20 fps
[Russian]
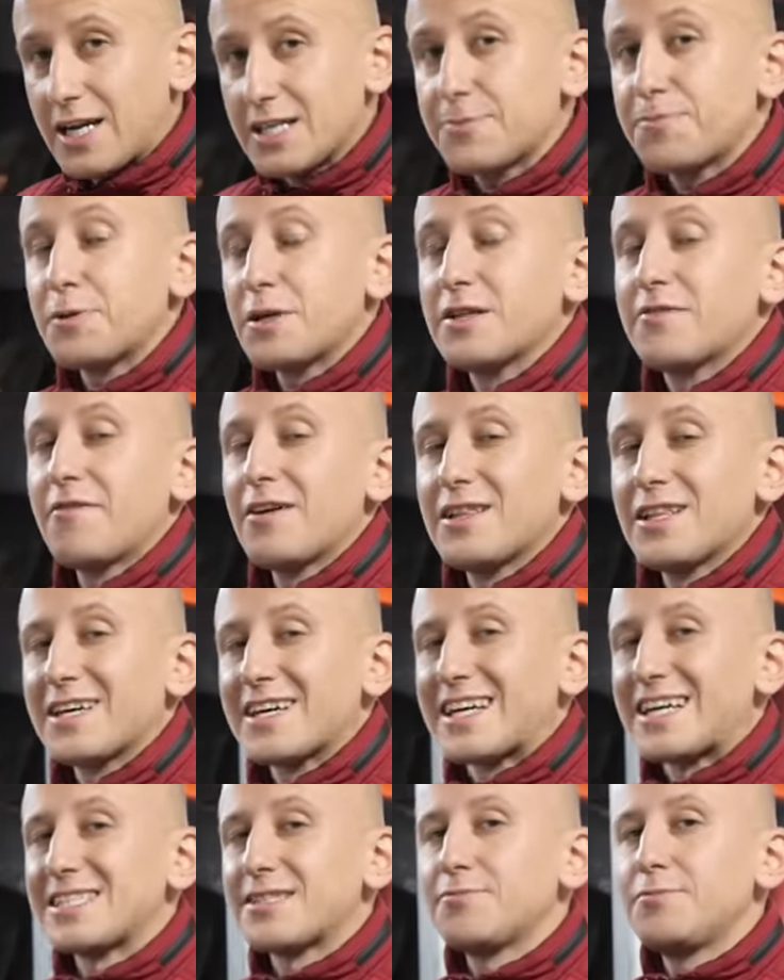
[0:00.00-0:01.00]

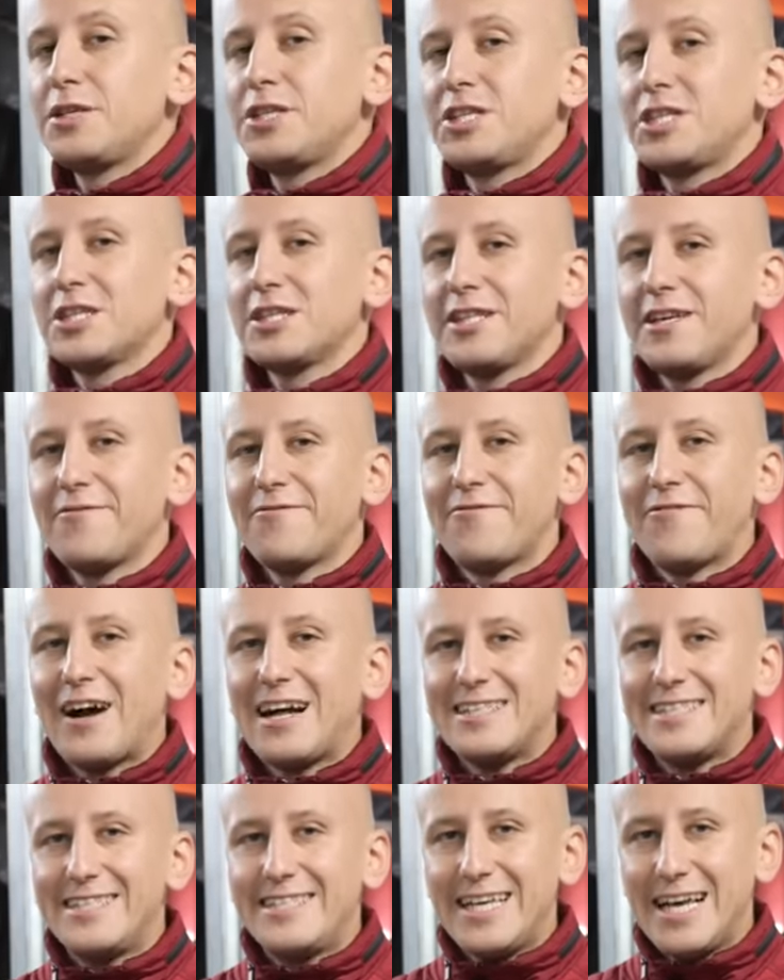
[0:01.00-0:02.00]
Распредвалы размещены
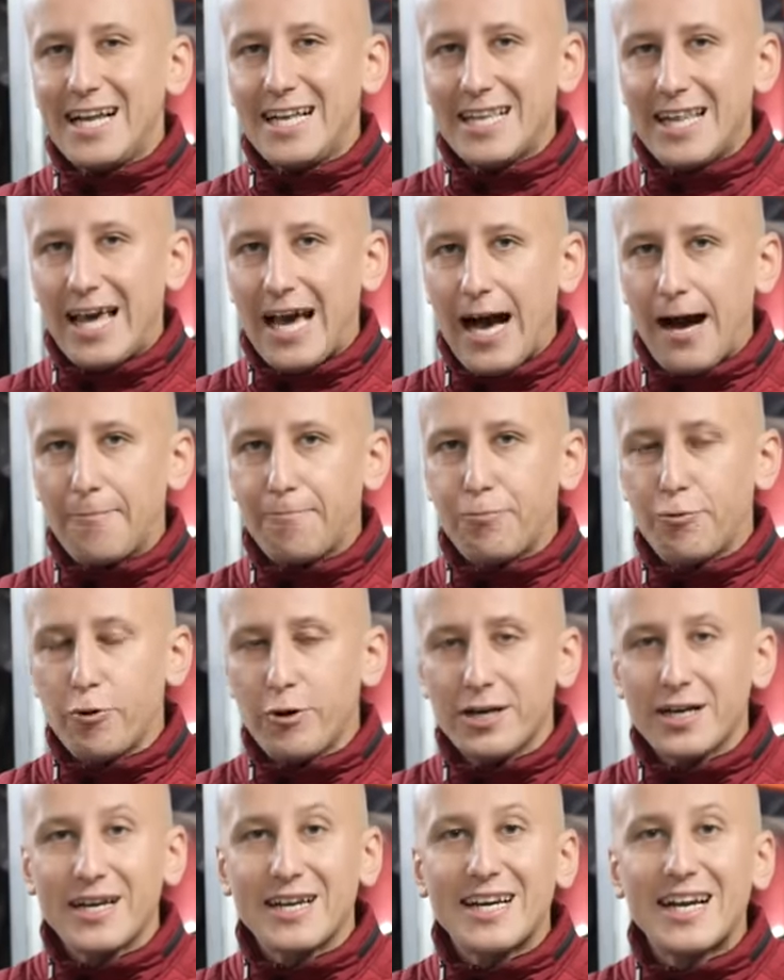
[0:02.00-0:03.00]
в отдельной
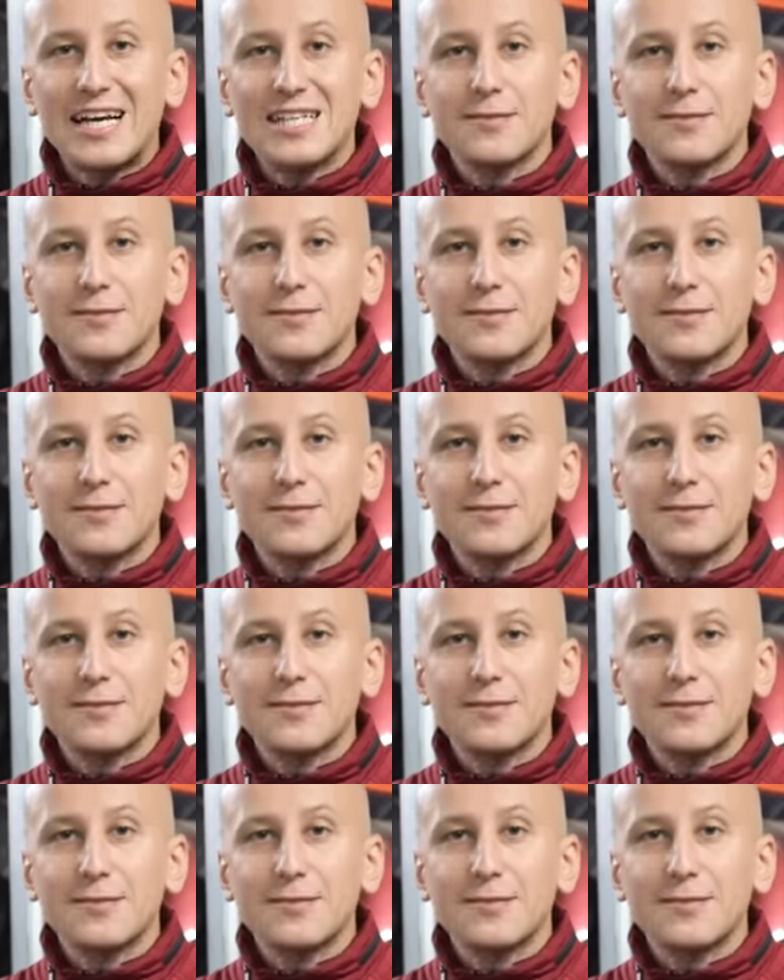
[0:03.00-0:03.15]
опоре,